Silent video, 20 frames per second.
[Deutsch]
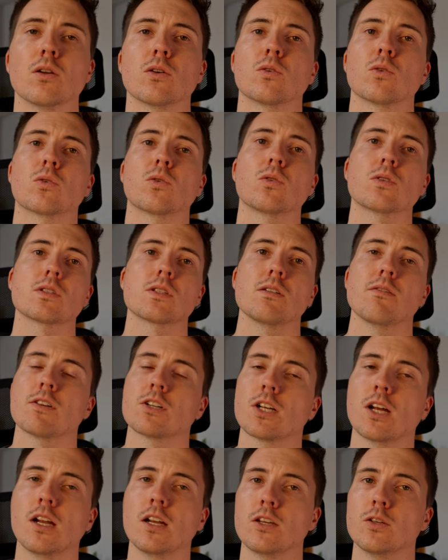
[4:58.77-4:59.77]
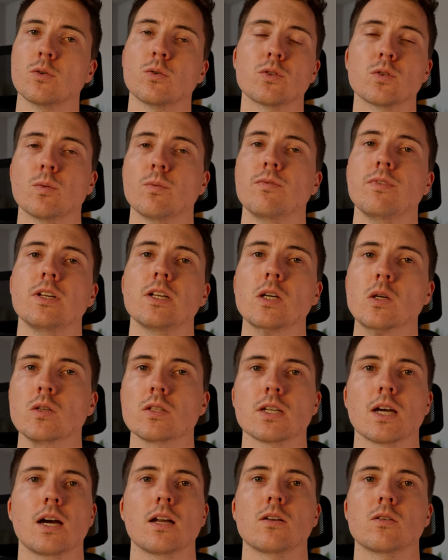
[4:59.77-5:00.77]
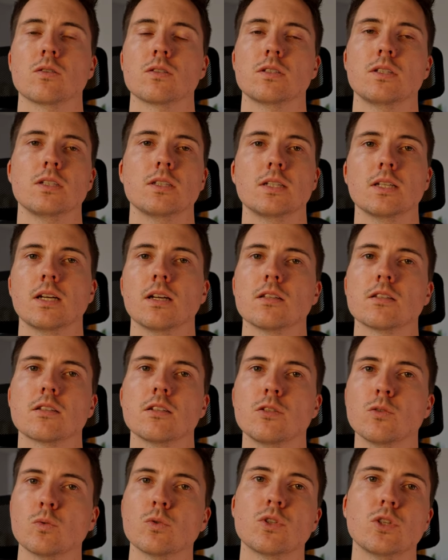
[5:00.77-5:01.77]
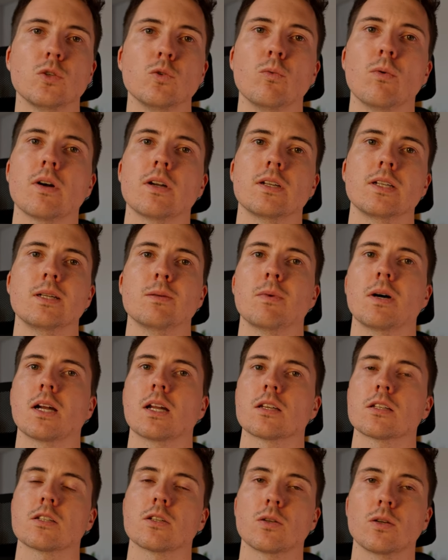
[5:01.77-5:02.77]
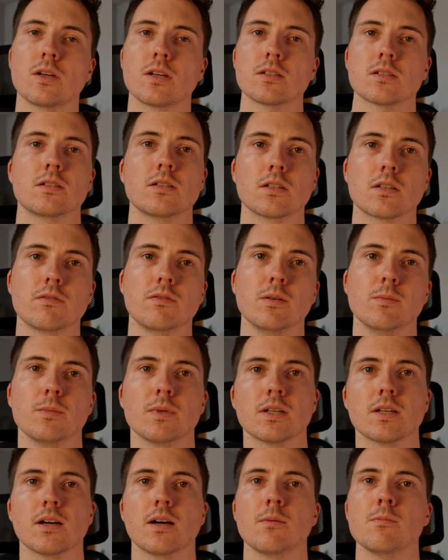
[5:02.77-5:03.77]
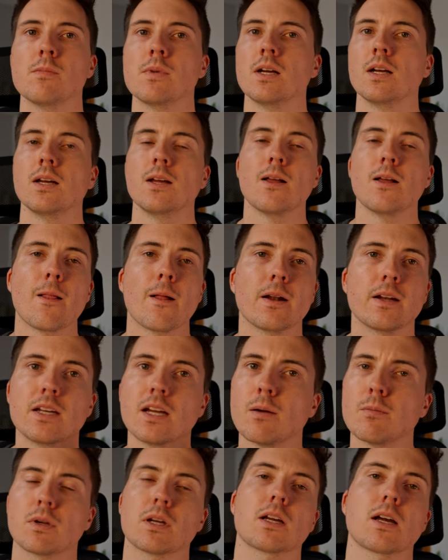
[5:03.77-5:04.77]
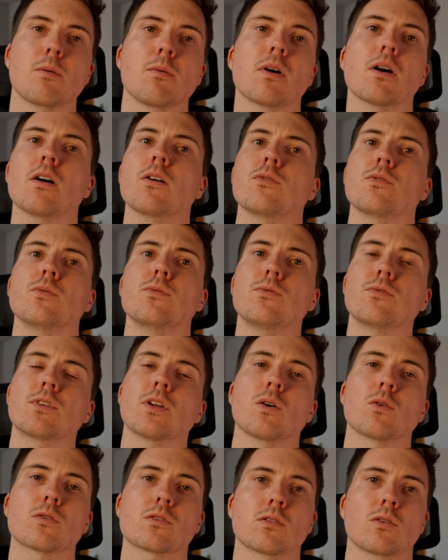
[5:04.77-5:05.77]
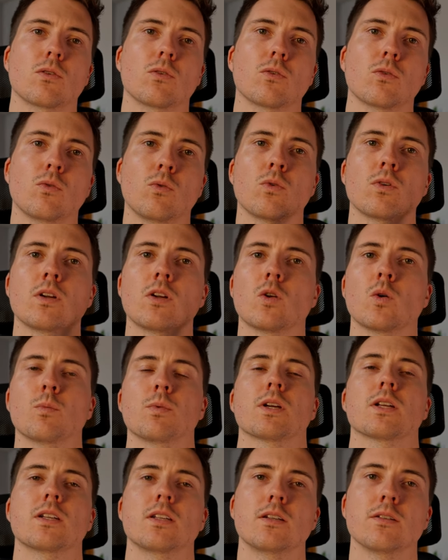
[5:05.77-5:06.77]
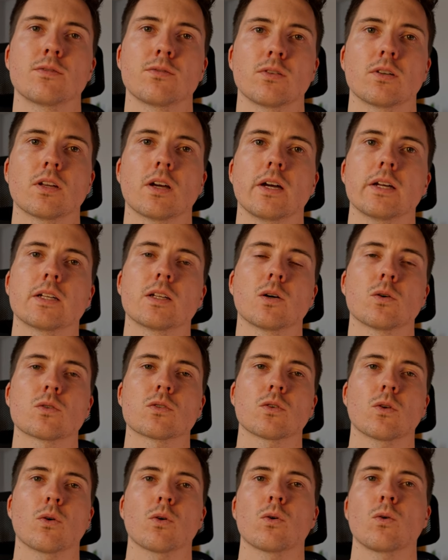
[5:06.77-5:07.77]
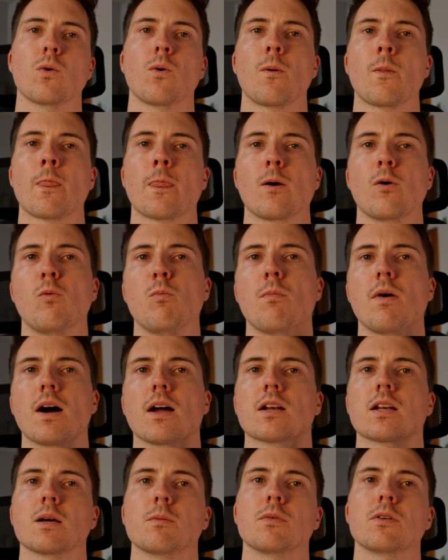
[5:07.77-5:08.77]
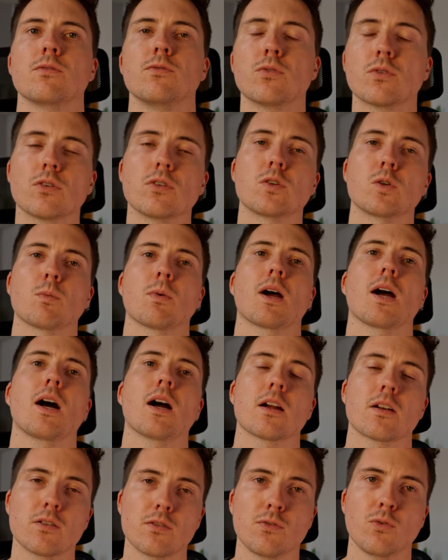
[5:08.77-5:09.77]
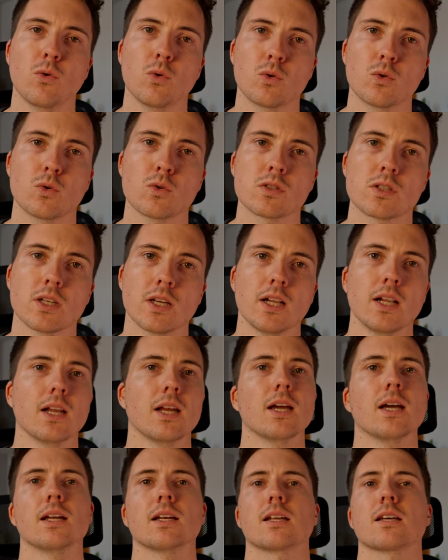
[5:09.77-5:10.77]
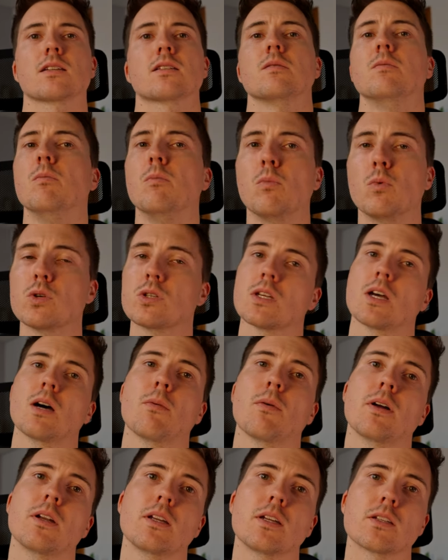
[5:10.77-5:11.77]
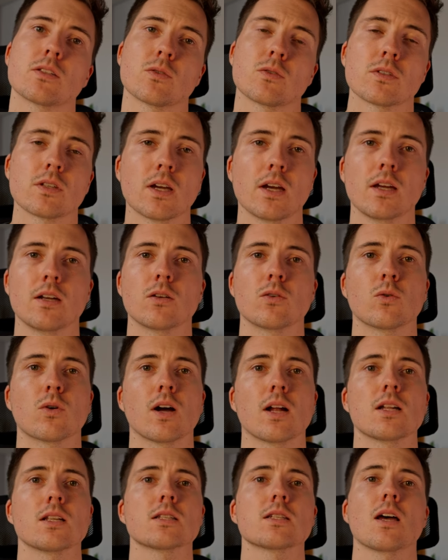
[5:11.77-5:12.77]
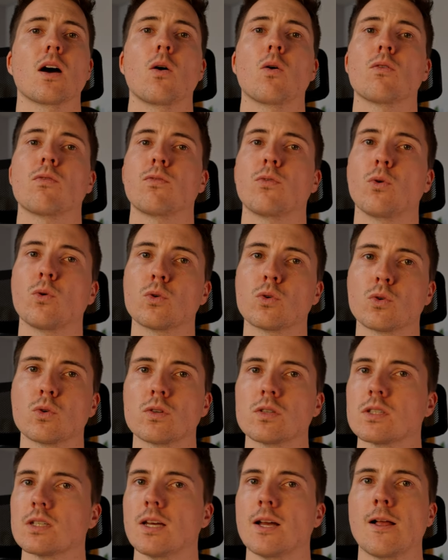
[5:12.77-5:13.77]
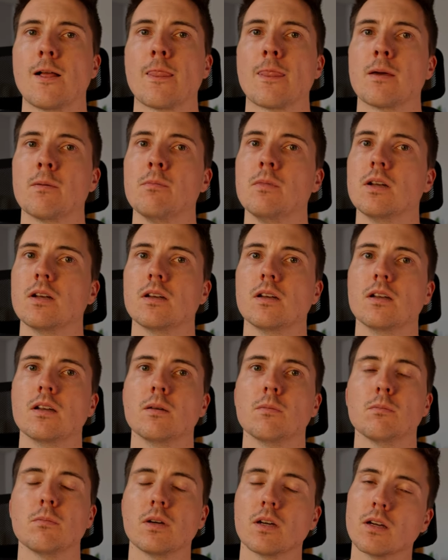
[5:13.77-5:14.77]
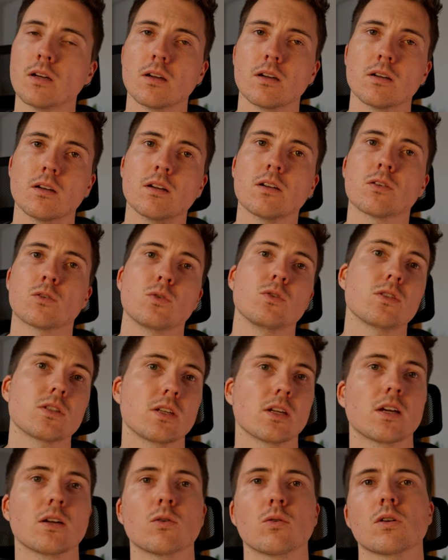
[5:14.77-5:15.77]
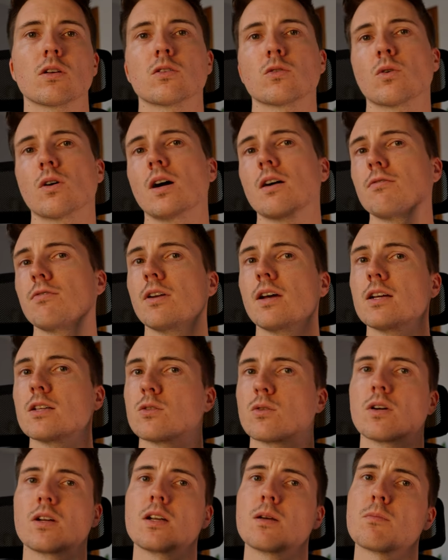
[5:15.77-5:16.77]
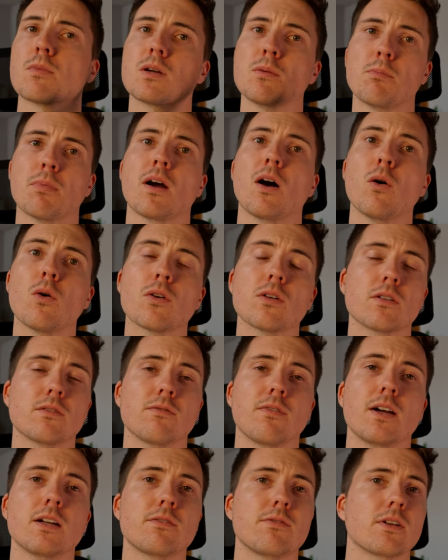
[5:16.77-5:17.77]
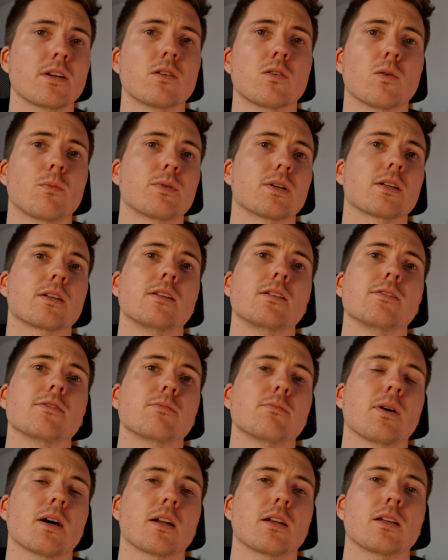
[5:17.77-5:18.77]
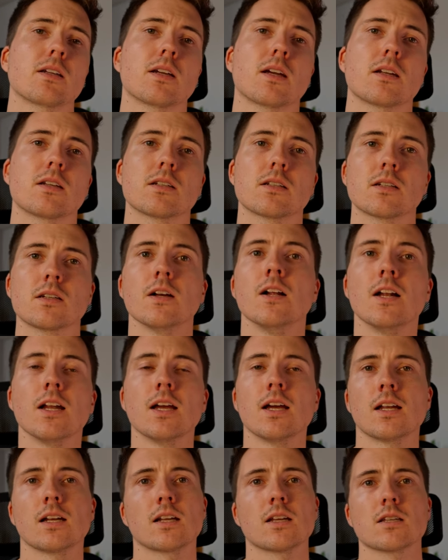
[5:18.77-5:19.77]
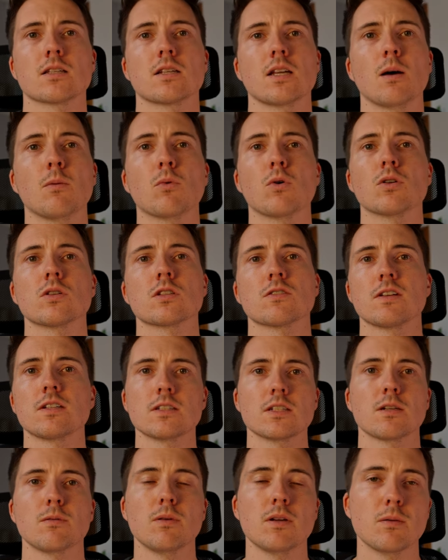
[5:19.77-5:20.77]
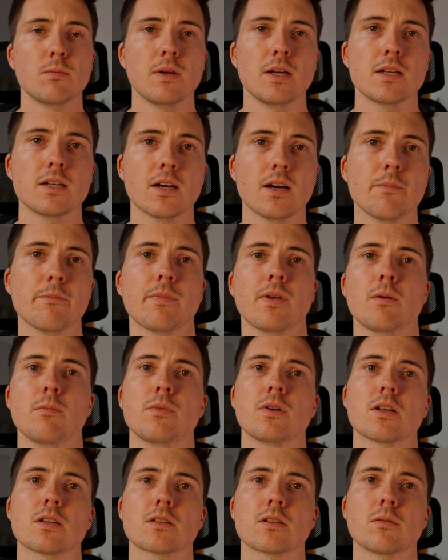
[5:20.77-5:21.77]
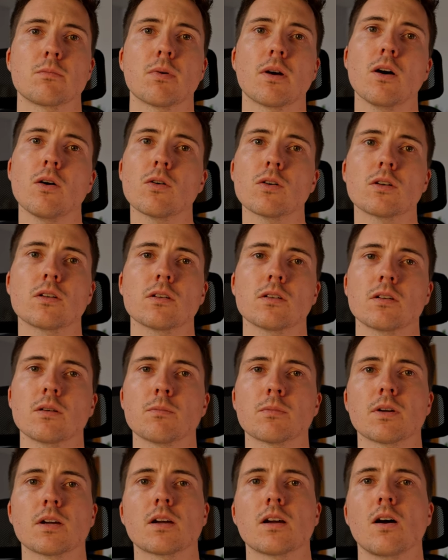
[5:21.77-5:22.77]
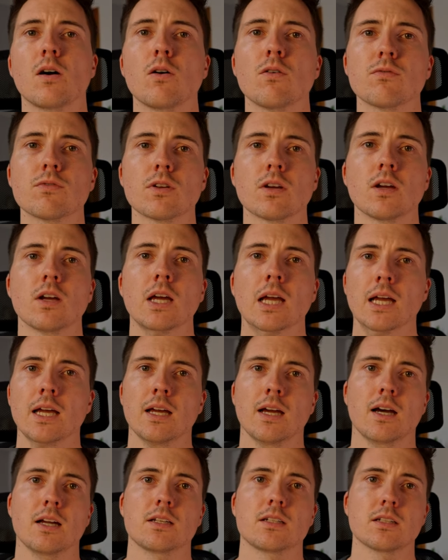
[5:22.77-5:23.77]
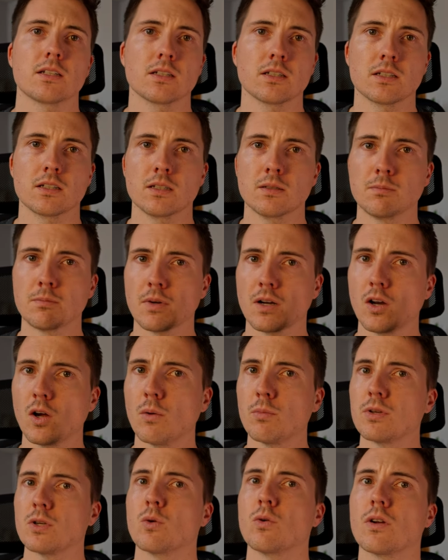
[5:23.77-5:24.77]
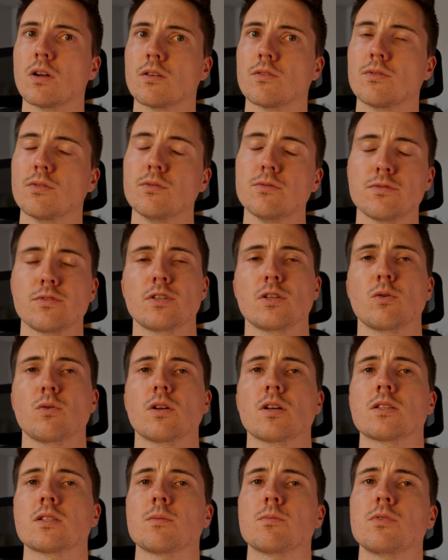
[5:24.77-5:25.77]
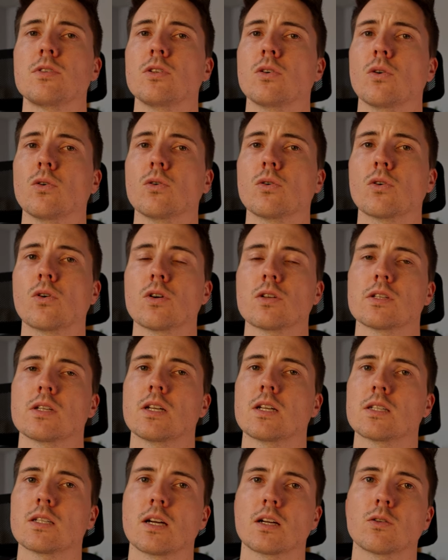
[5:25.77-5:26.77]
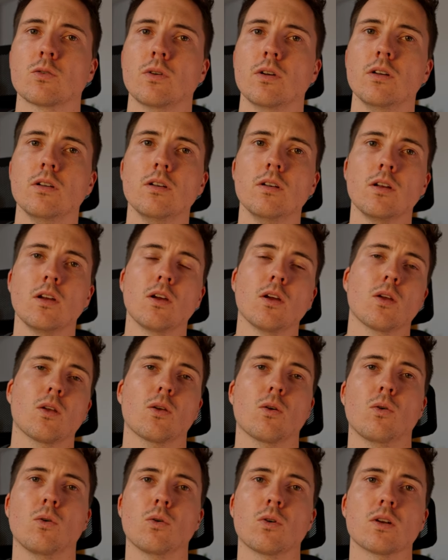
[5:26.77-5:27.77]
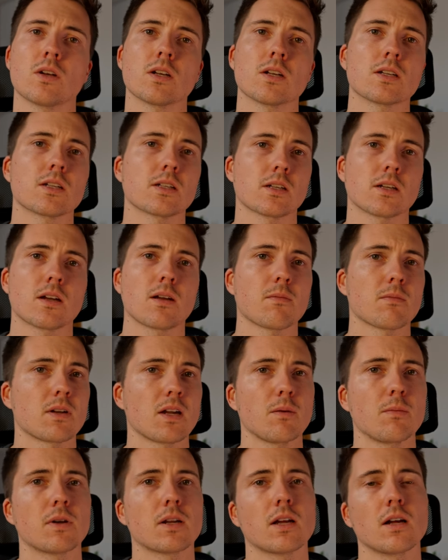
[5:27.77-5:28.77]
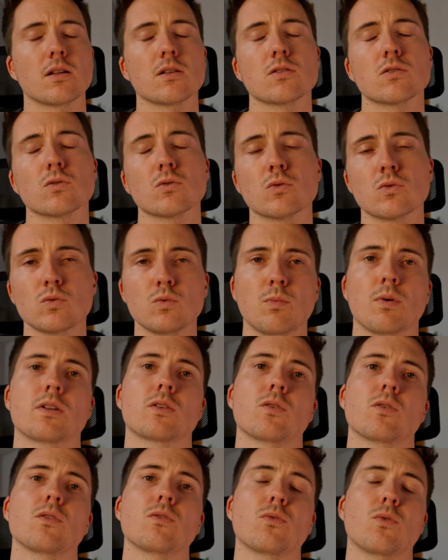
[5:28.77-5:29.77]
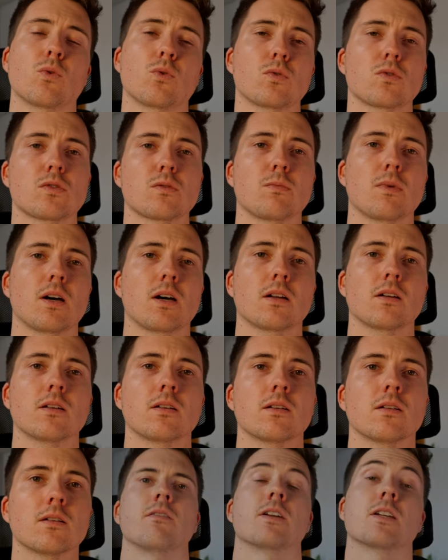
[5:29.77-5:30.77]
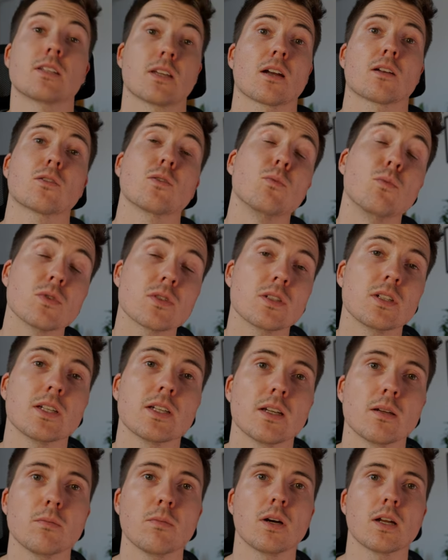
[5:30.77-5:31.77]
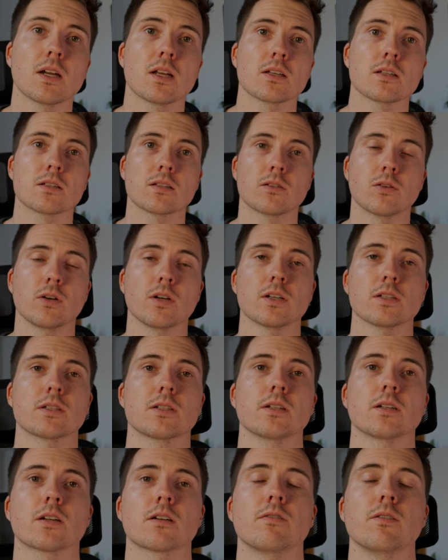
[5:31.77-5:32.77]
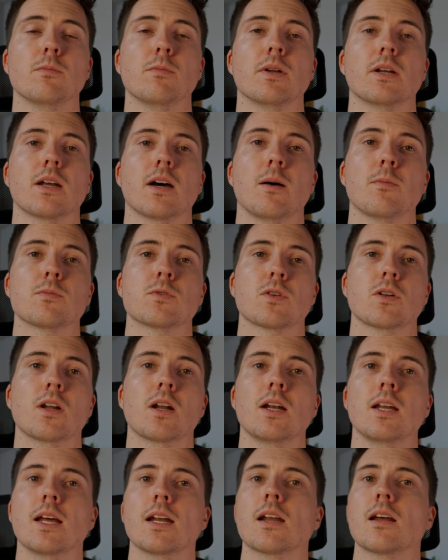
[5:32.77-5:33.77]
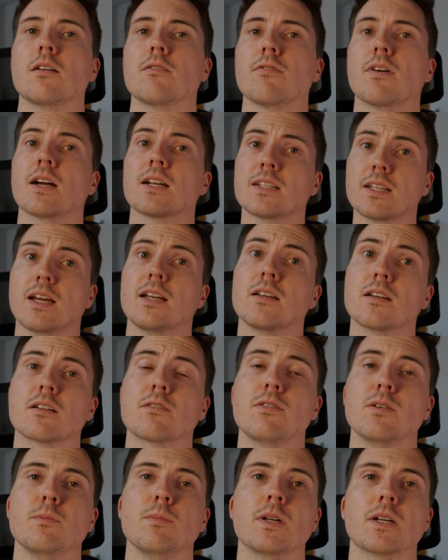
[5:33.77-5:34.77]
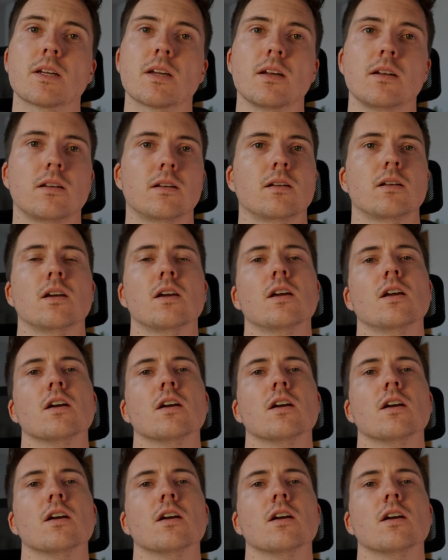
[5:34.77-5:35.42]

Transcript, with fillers: Du guckst dir wahrscheinlich YouTube-Videos an und siehst die ganzen YouTuber, die immer das teuerste Equipment haben. Die haben eine Kamera für 5000 Euro und ein Objektiv für 3000 Euro und machen damit wirklich überragende Fotos. Das muss aber nicht so sein. Du kannst auch Fotos mit einem äh, günstigen oder sogar vielleicht sogar einem gebrauchten Weitwinkelobjektiv machen. Ich hatte das Tamron 20 mm, habe mir das gebraucht ähm, gekauft, hat ähm, glaube ich 150, 170 Euro kostet das aktuell und ähm, damit kannst du super tolle Fotos machen. Wie gesagt, du musst nicht immer das teuerste Equipment haben, sondern lern einfach dein Equipment kennen.